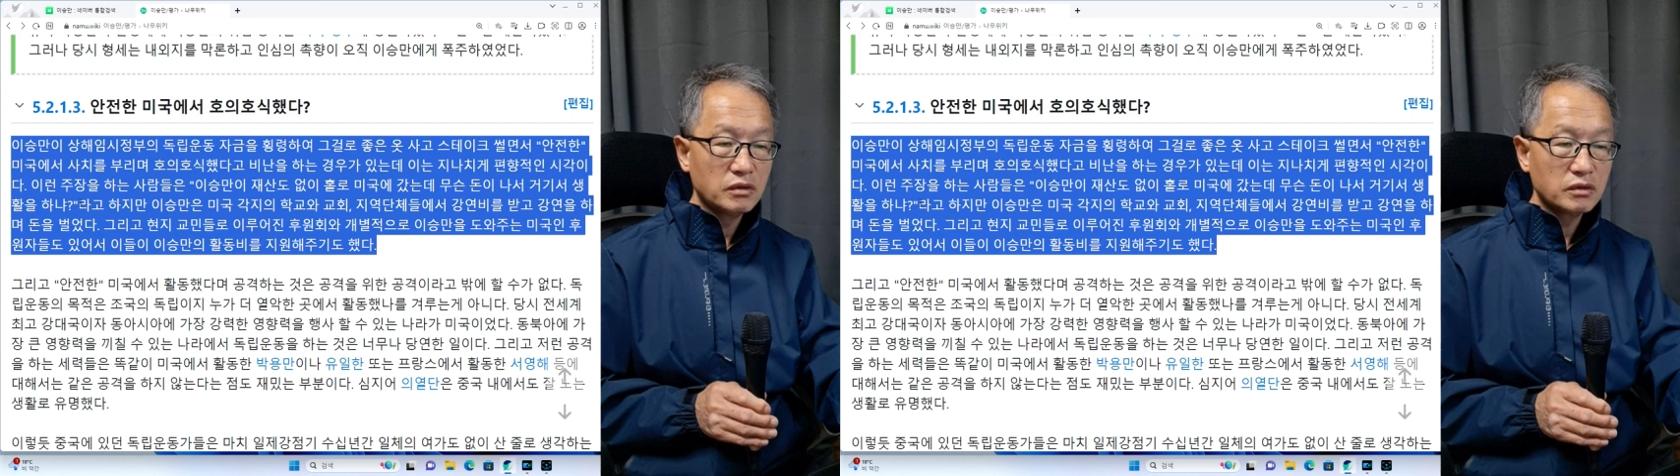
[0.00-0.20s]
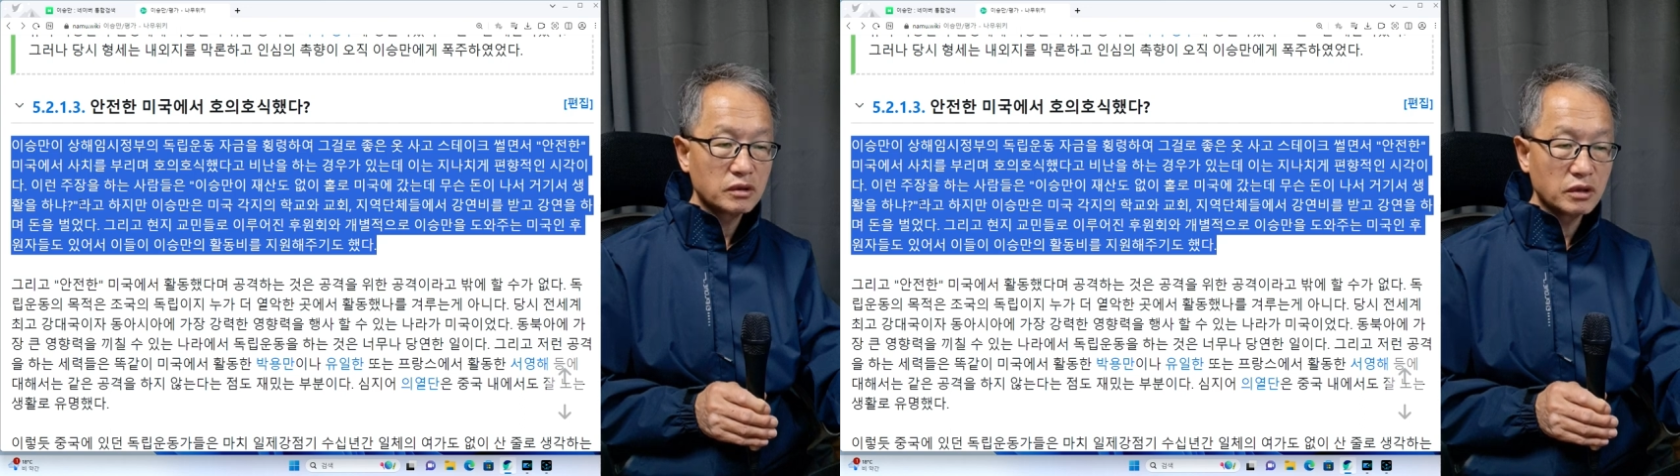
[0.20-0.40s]

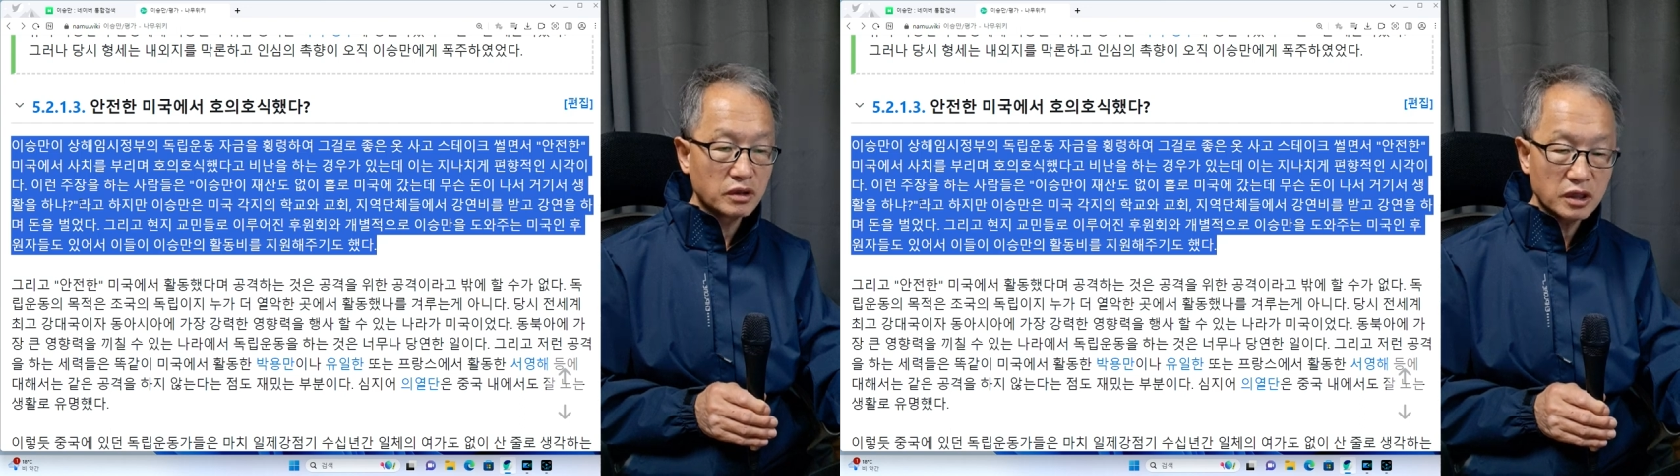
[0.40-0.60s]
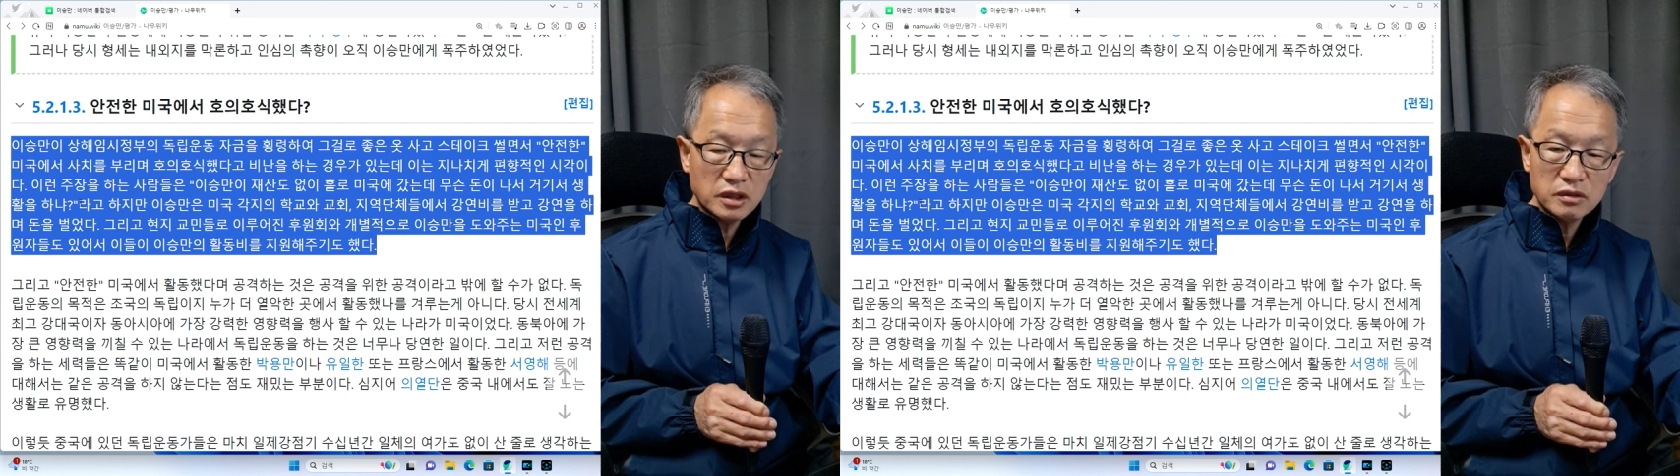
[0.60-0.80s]

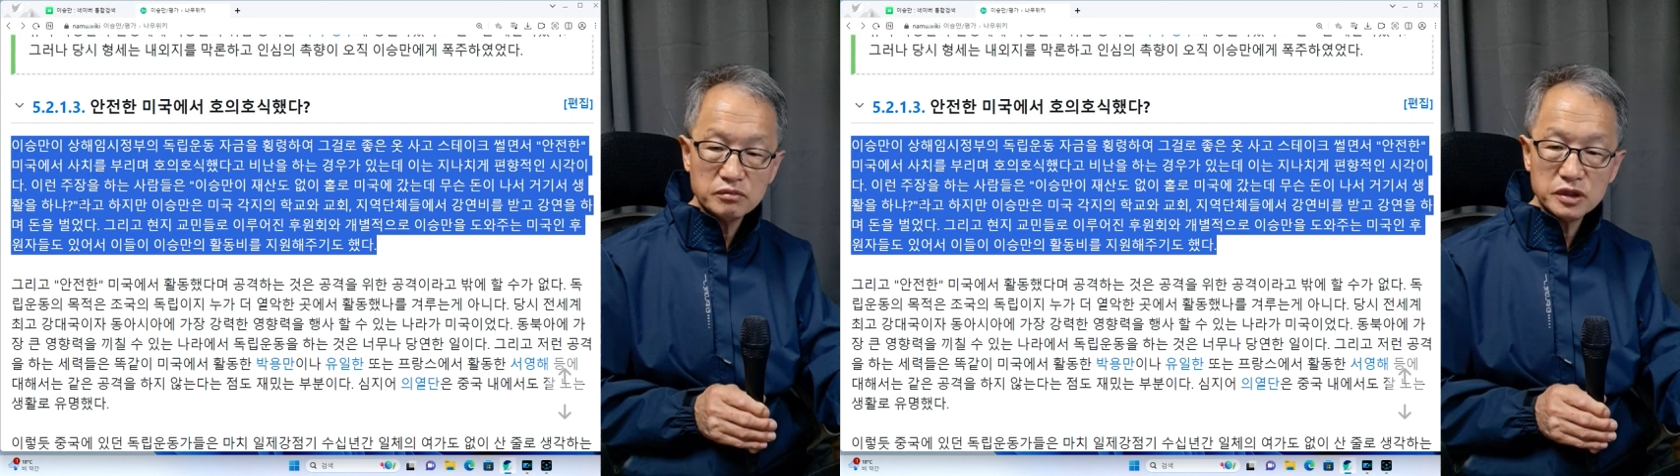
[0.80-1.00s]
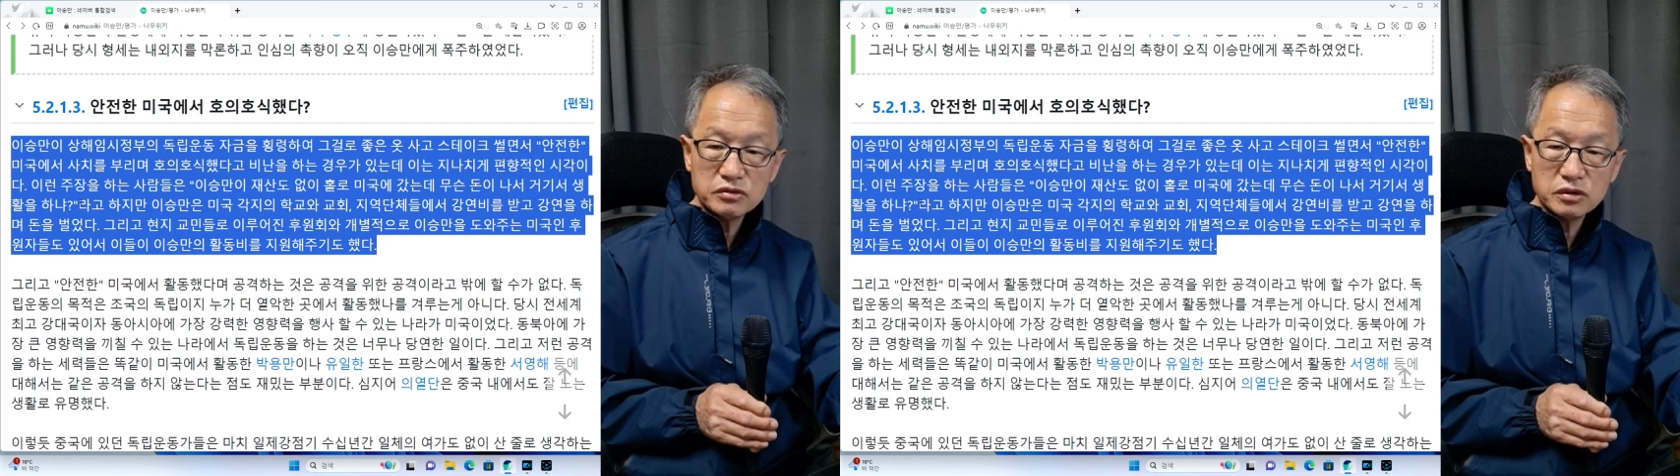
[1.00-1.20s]
그렇게
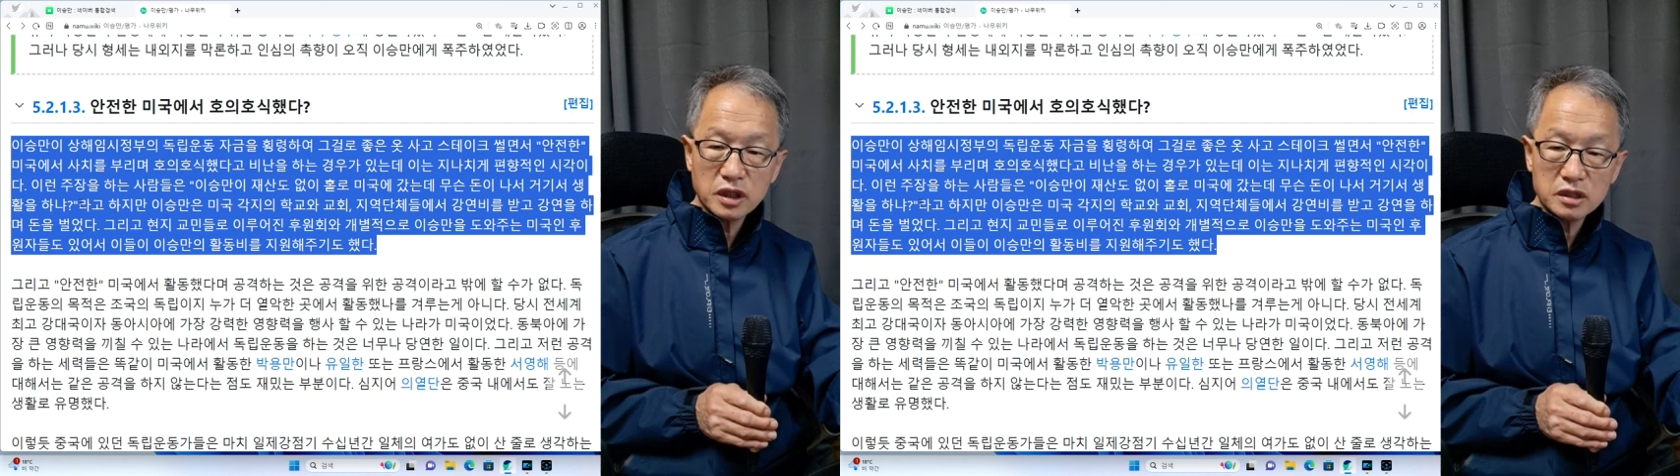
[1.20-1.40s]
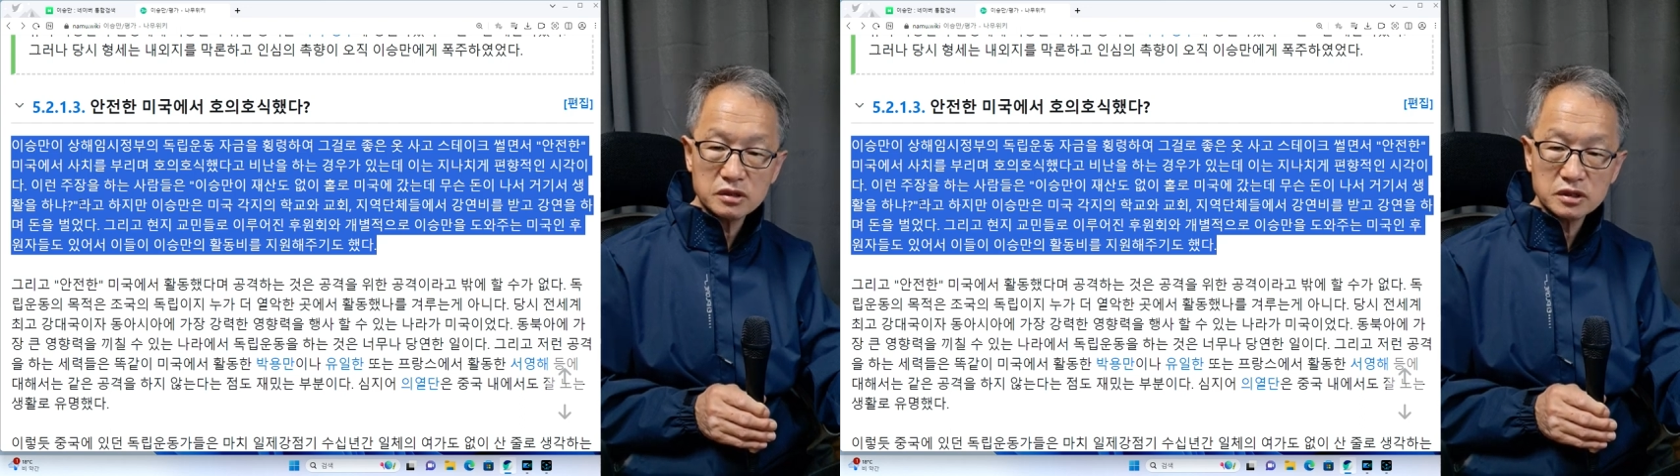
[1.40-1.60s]
미국에 가서